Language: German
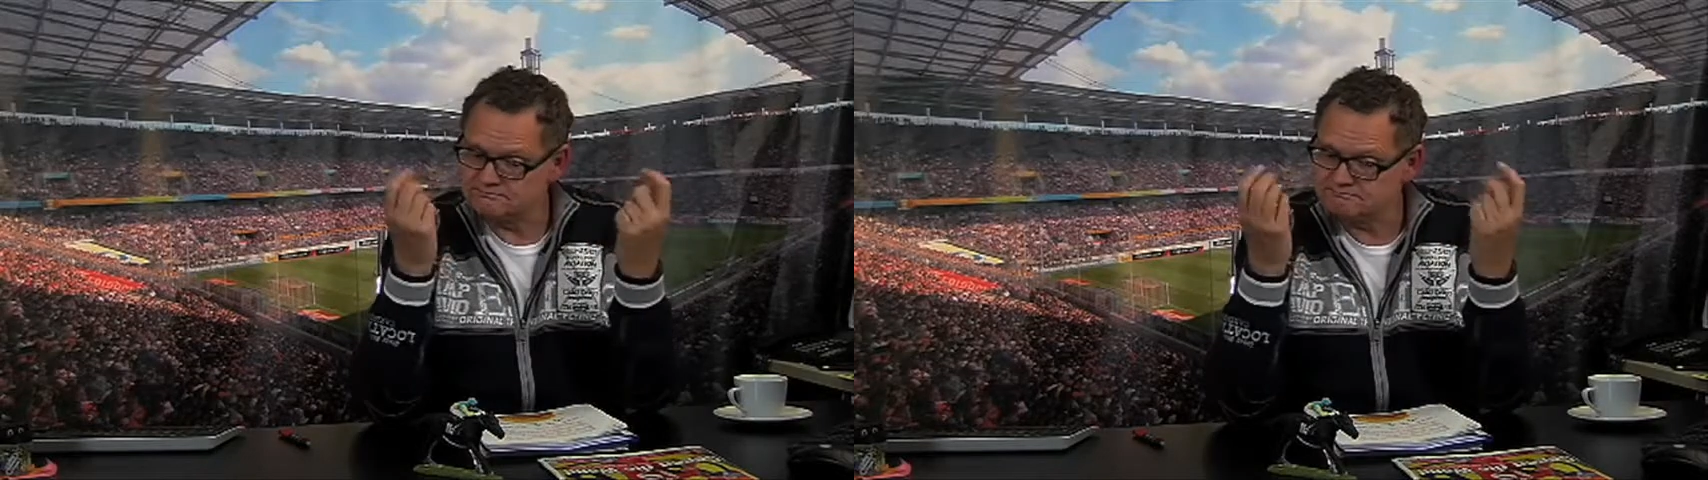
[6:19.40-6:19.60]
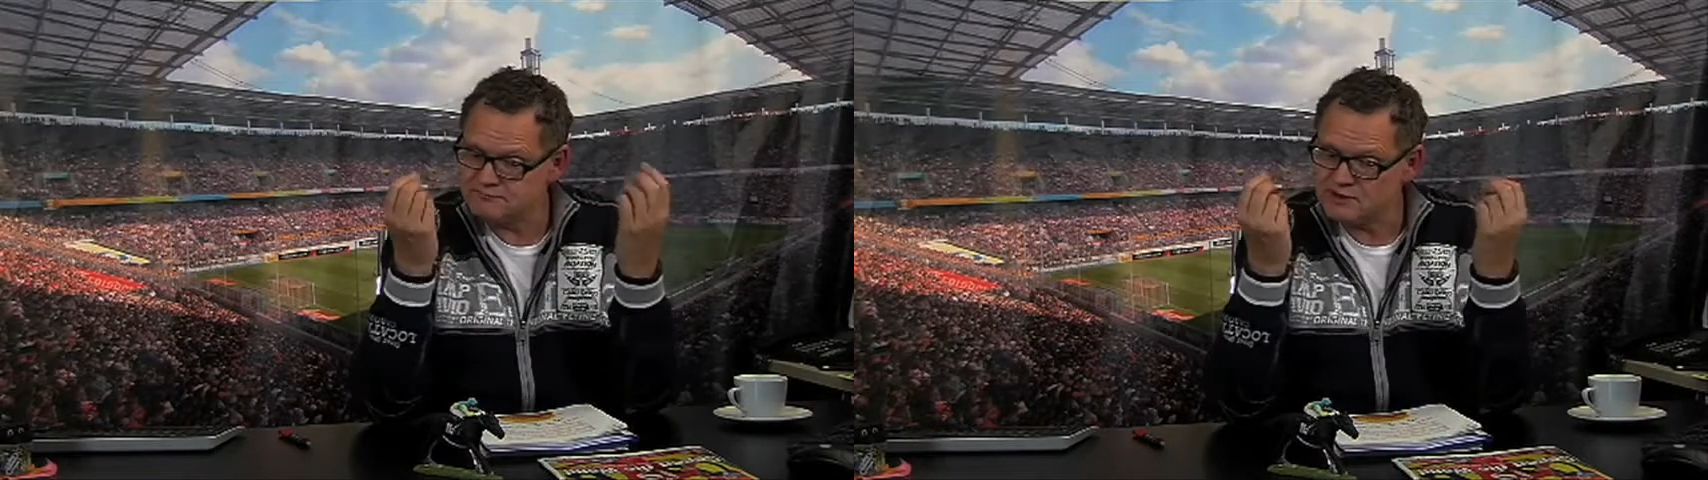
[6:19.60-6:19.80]

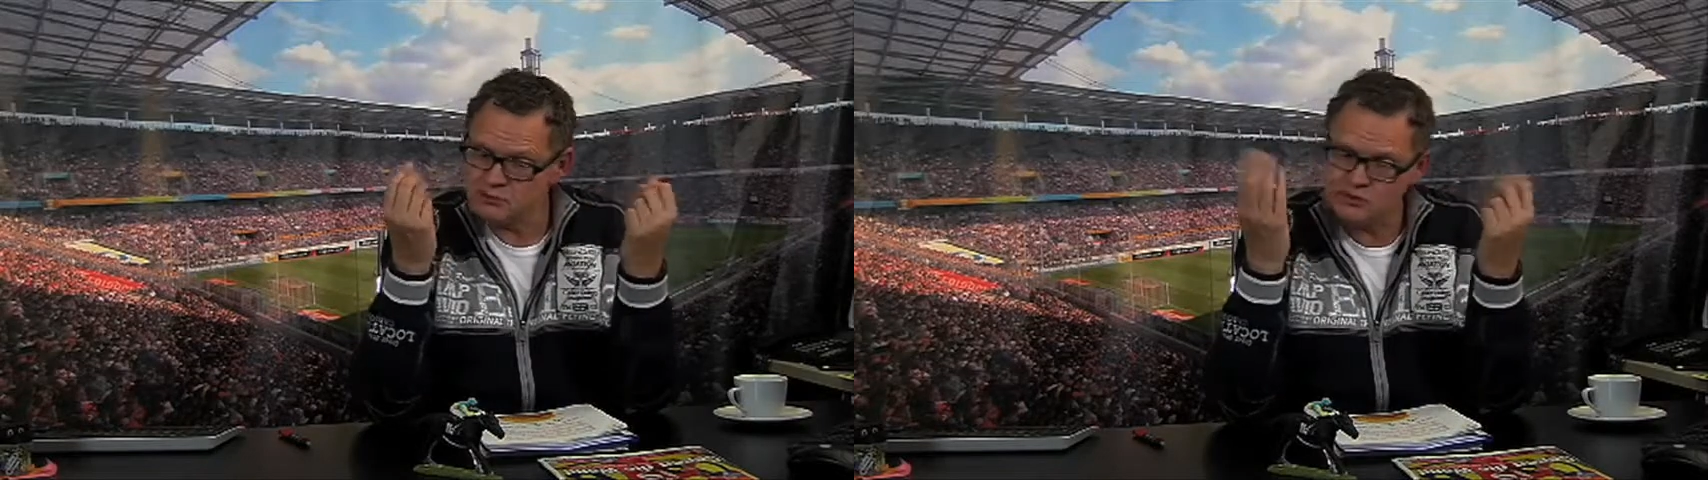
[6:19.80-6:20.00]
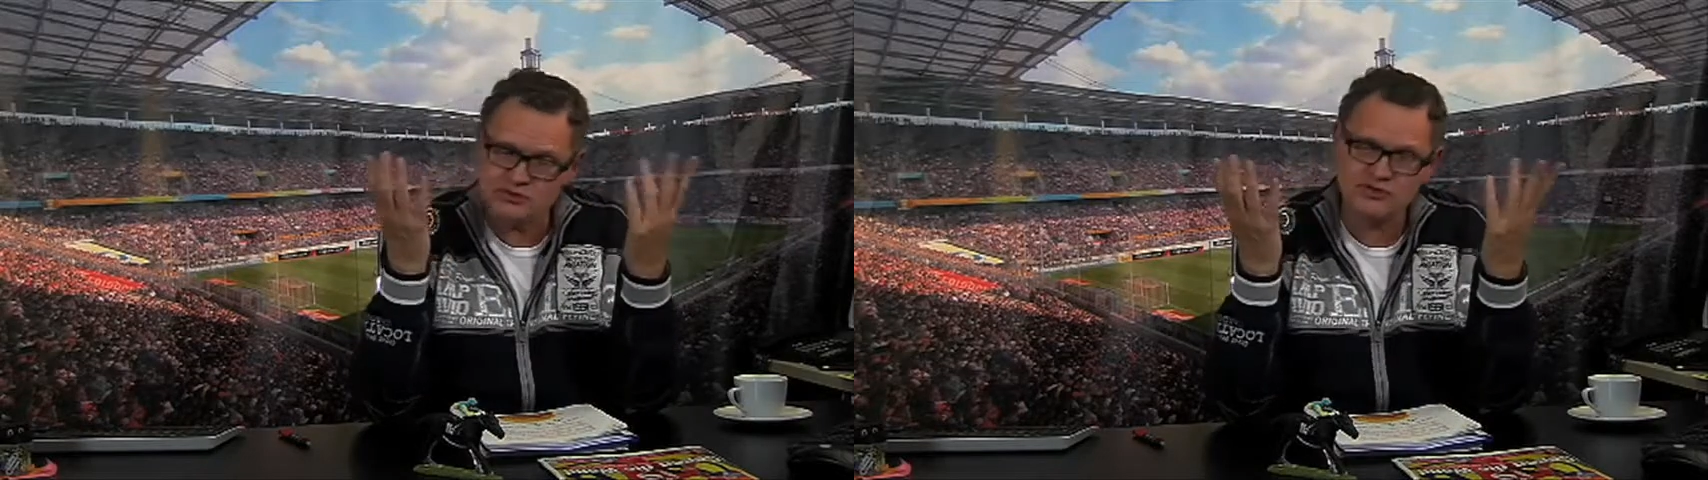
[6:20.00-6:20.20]
na, ich
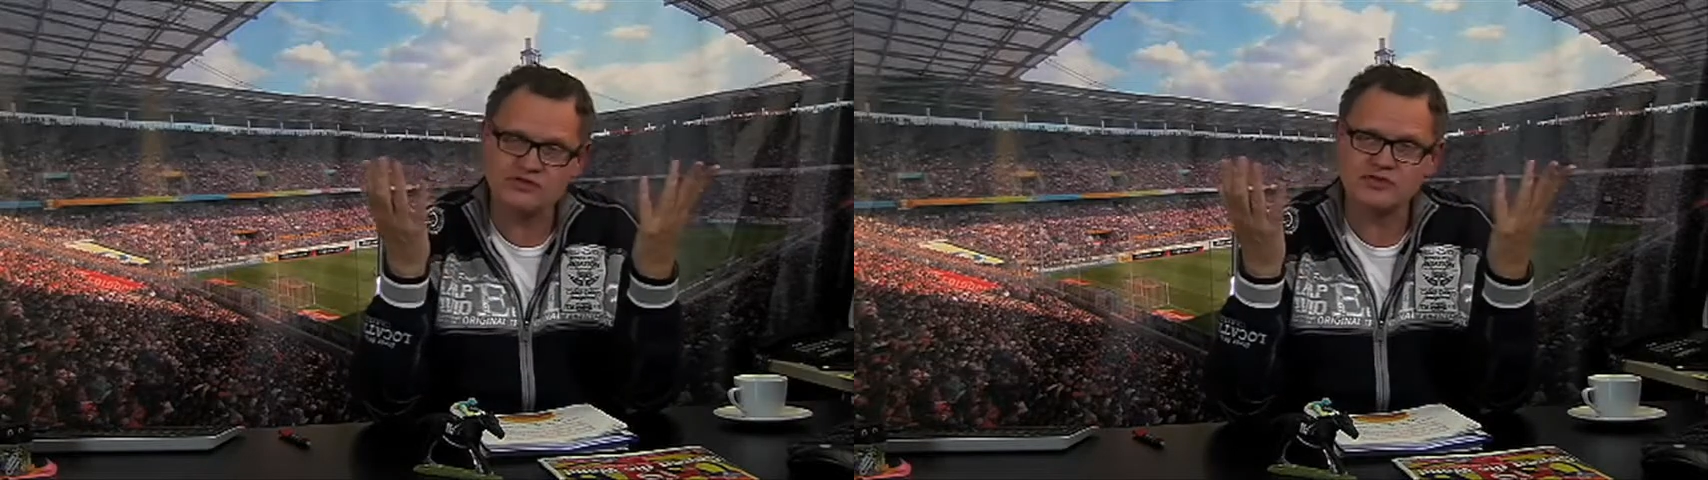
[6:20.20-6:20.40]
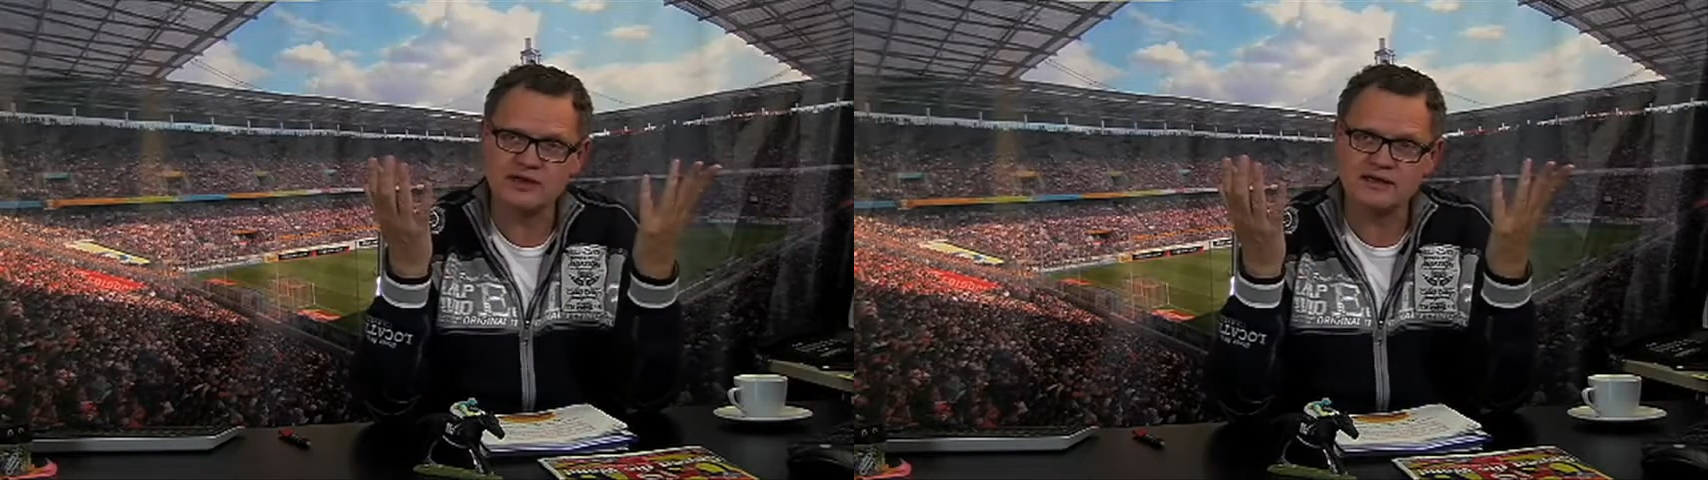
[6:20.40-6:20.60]
möchte fast
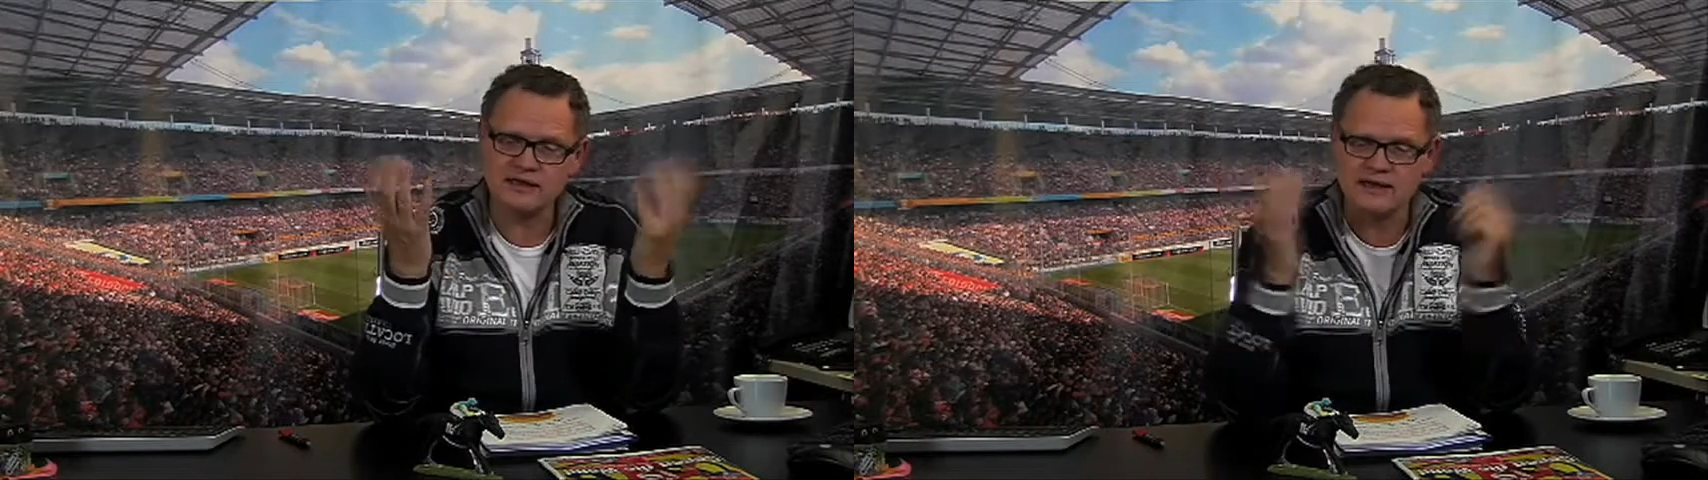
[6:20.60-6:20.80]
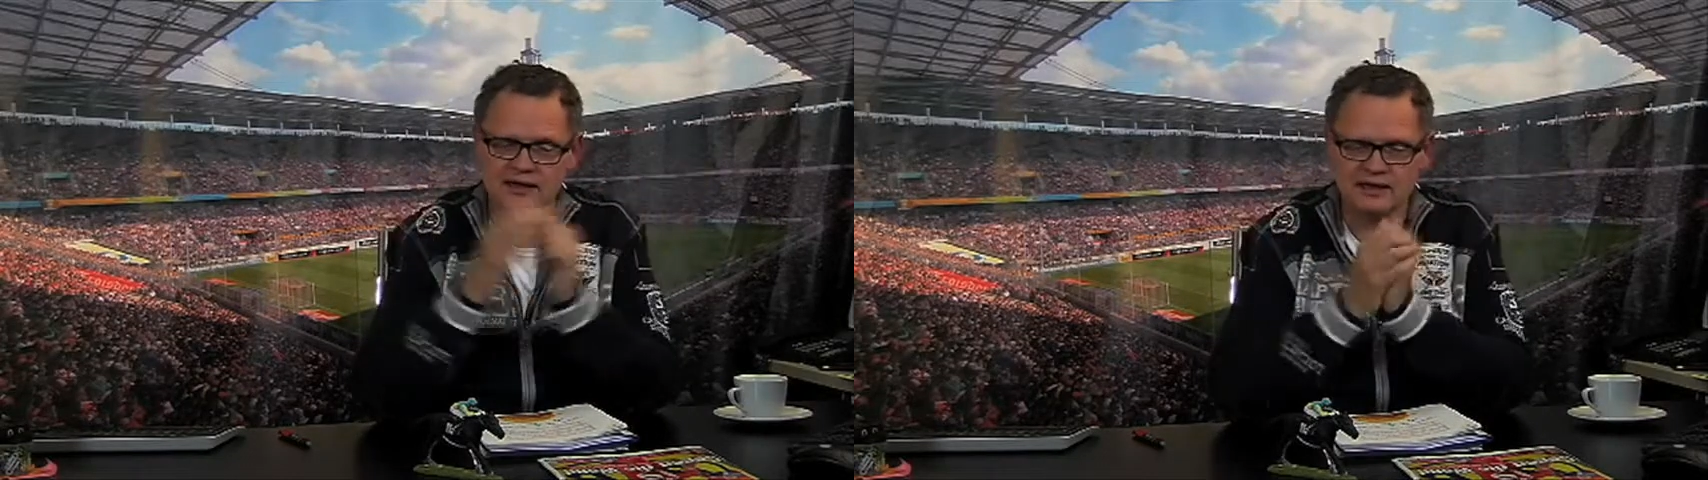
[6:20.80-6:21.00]
sagen,
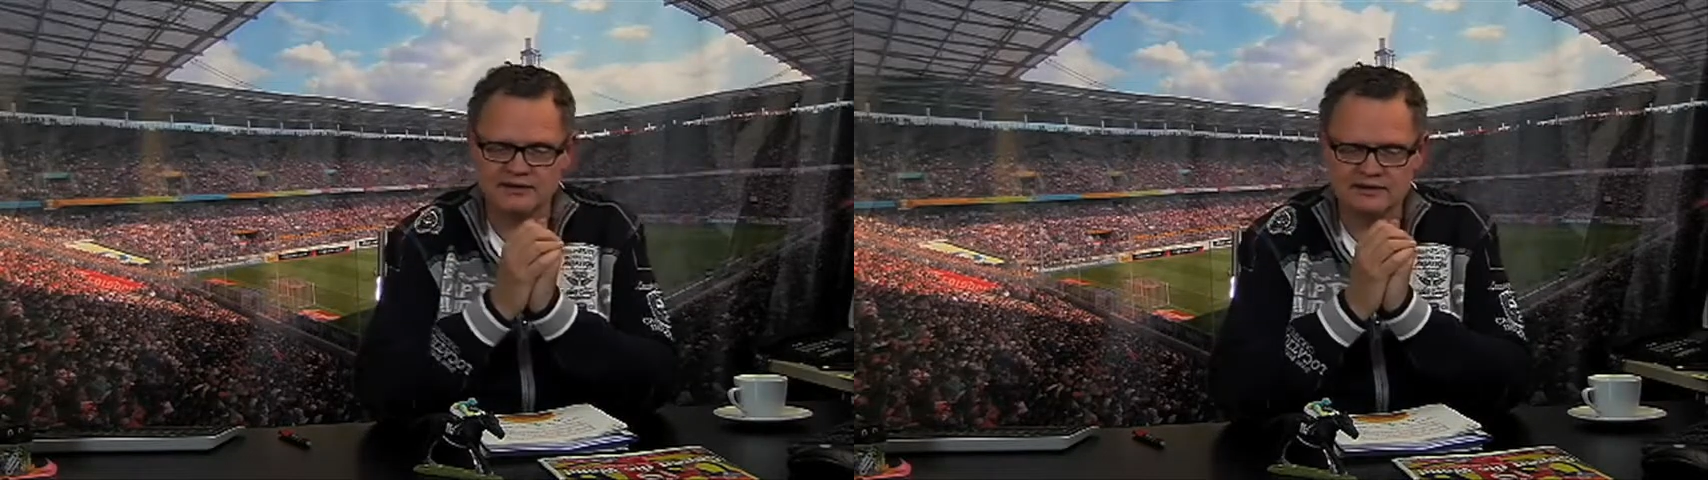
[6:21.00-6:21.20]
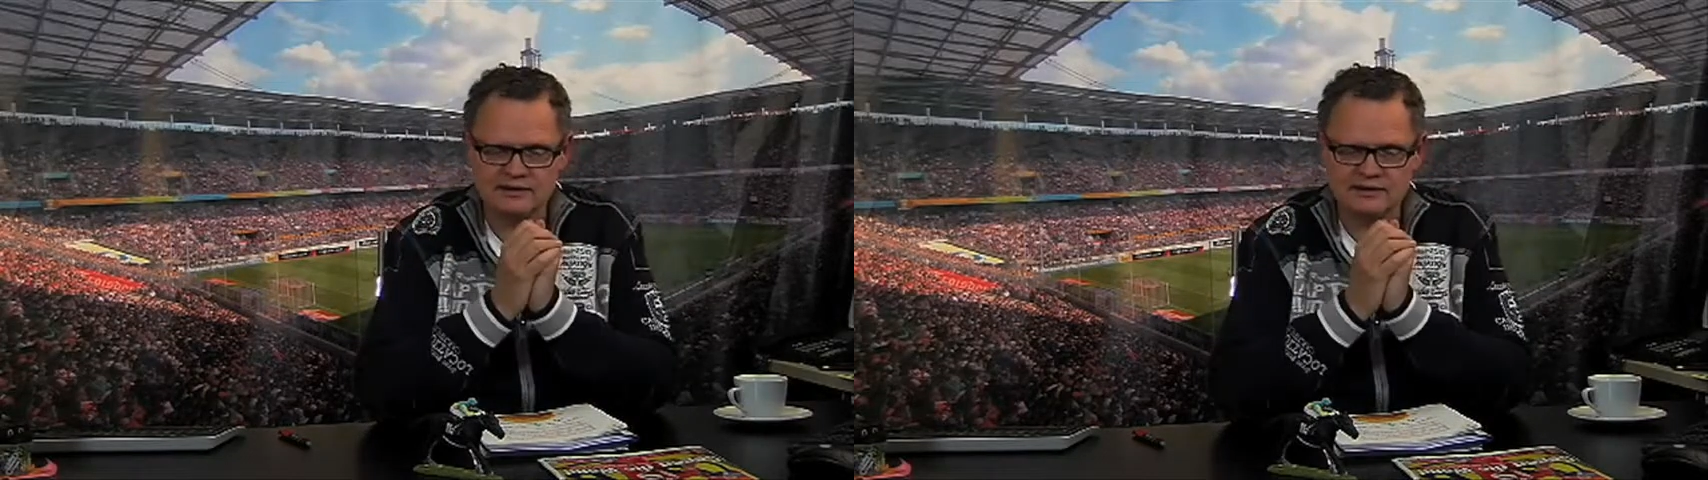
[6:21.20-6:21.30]
Krankheit.